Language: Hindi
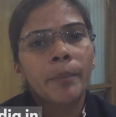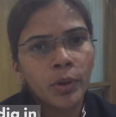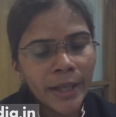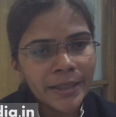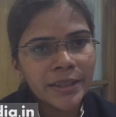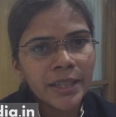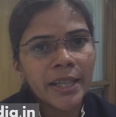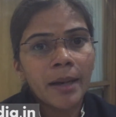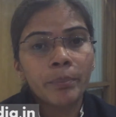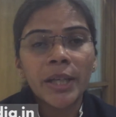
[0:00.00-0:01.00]
प्रोटेस्ट
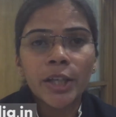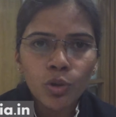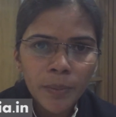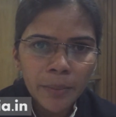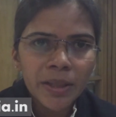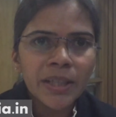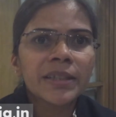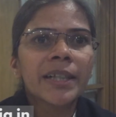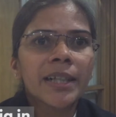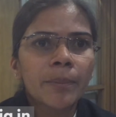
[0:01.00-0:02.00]
किया बी में अभी
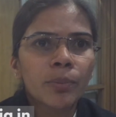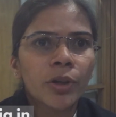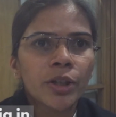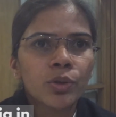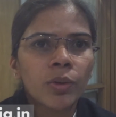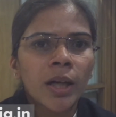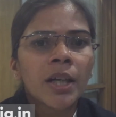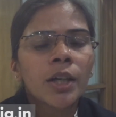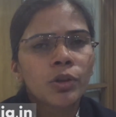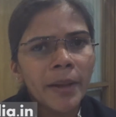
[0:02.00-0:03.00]
रिसेंटली प्रोटेस्ट हुआ
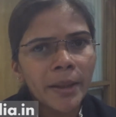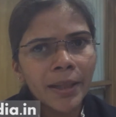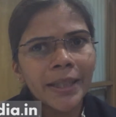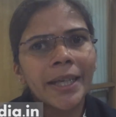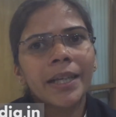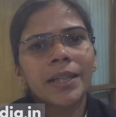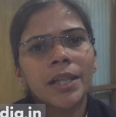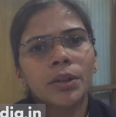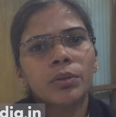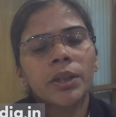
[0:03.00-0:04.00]
तो मैं एक बात ये कहना
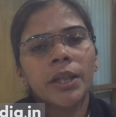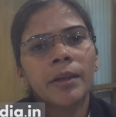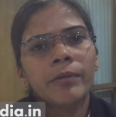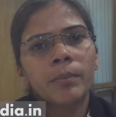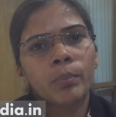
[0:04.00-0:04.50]
चाहती हूँ कि